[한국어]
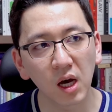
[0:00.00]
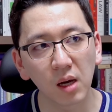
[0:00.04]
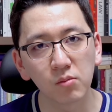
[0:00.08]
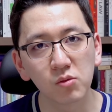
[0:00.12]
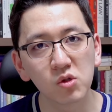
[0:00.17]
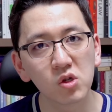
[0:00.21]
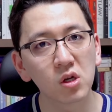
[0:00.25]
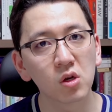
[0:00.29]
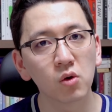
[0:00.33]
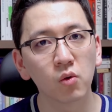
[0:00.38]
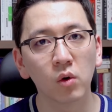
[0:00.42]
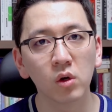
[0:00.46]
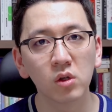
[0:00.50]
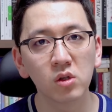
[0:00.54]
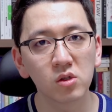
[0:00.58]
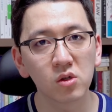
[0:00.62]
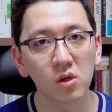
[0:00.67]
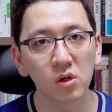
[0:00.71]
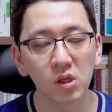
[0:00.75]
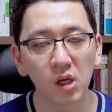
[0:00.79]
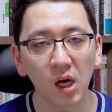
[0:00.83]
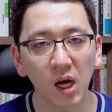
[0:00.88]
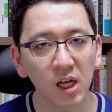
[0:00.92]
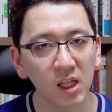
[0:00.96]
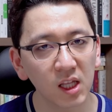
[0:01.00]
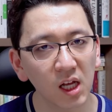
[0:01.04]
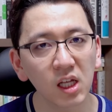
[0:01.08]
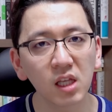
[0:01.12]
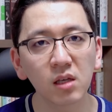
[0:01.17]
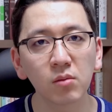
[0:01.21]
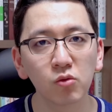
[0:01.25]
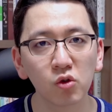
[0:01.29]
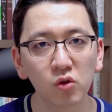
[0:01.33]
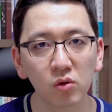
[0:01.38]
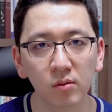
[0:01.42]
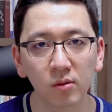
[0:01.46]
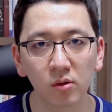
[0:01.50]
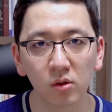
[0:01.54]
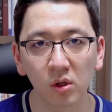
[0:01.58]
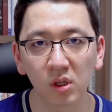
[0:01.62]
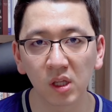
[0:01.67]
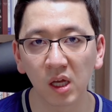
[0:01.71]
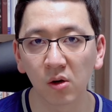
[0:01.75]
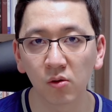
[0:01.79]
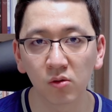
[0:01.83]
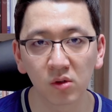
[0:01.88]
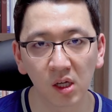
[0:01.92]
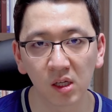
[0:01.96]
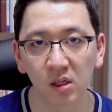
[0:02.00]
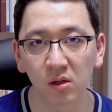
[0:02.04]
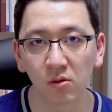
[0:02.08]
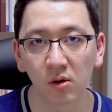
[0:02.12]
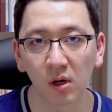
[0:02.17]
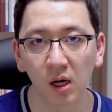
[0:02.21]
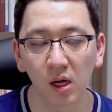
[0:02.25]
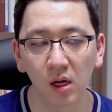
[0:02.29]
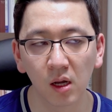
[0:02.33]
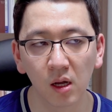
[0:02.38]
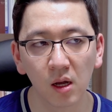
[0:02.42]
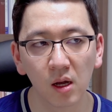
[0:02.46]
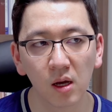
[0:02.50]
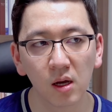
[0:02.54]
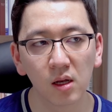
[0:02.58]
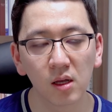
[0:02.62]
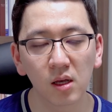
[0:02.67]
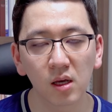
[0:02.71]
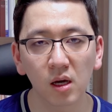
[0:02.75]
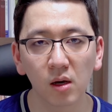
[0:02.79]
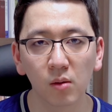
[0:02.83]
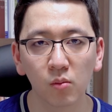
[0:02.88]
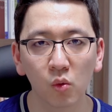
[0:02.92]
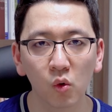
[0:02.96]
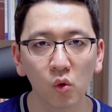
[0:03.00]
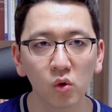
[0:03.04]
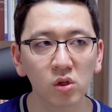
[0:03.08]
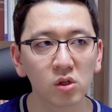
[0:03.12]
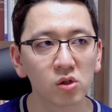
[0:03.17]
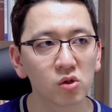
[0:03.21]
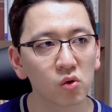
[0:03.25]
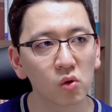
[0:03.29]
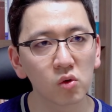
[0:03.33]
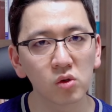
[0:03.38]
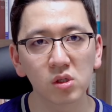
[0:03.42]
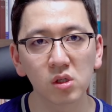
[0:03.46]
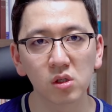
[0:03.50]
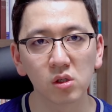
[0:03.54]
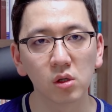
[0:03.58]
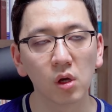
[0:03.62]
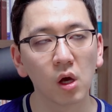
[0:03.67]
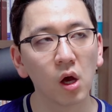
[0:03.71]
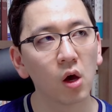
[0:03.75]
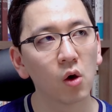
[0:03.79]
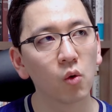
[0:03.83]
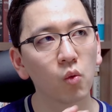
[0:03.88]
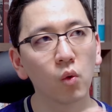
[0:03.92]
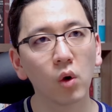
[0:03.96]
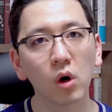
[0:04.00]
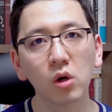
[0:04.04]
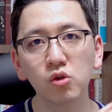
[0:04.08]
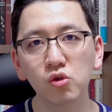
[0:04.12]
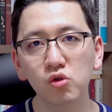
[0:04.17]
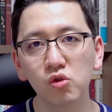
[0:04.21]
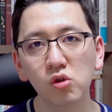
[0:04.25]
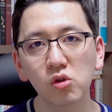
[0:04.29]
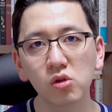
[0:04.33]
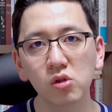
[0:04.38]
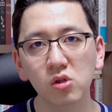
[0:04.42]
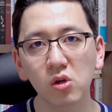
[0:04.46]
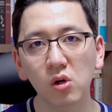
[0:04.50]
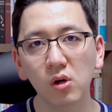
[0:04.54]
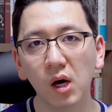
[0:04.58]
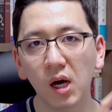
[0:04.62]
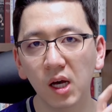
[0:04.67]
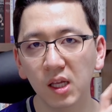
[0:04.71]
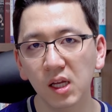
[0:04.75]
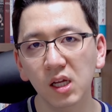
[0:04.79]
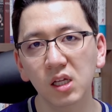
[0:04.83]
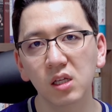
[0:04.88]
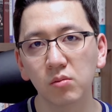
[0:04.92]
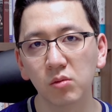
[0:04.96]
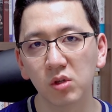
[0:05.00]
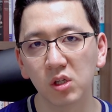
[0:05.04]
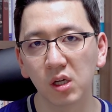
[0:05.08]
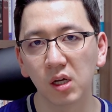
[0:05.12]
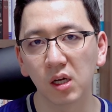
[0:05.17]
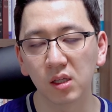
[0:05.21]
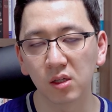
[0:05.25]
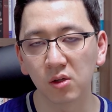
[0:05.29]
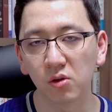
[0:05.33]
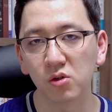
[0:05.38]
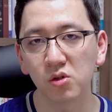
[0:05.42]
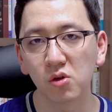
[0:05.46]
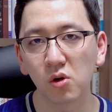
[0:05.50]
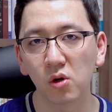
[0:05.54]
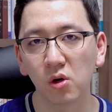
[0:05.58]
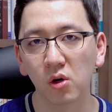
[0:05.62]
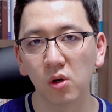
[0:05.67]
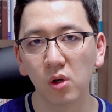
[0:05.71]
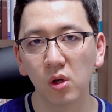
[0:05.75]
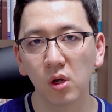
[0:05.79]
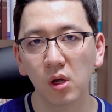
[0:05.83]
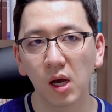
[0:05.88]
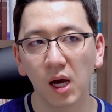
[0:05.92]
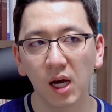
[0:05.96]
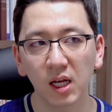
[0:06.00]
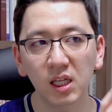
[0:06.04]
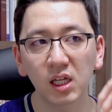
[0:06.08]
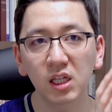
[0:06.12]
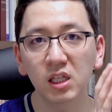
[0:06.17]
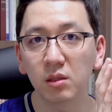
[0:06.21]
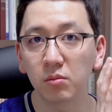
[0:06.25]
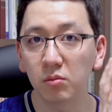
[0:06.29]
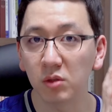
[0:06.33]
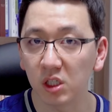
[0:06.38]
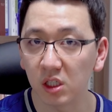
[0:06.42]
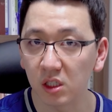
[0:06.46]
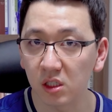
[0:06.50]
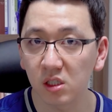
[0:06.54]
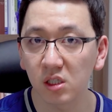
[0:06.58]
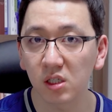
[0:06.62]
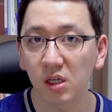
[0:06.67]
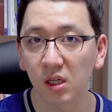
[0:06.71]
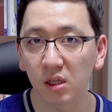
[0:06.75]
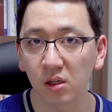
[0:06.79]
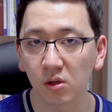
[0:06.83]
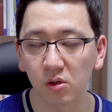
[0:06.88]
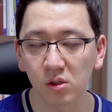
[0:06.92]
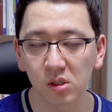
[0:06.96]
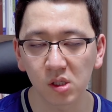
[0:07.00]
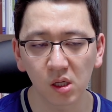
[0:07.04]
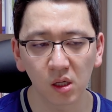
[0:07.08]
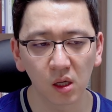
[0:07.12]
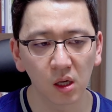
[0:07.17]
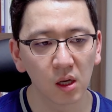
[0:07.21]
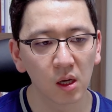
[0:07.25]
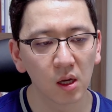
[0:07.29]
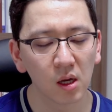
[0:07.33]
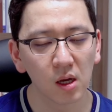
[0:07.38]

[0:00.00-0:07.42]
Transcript: 감정의 원천이 하나님으로부터 나온다는 거야. 그러니까 모든 소스 원 출처가 하나님이라는 거죠. 하나님이시라는 거지.